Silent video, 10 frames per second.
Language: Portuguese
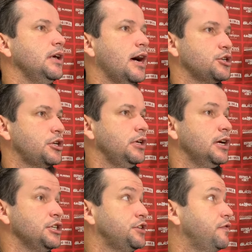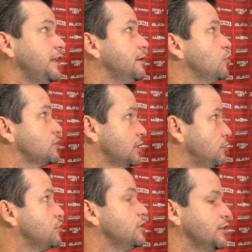e, acho que a gente vem demonstrando
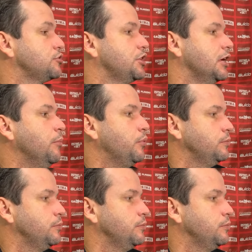isso dentro de campo.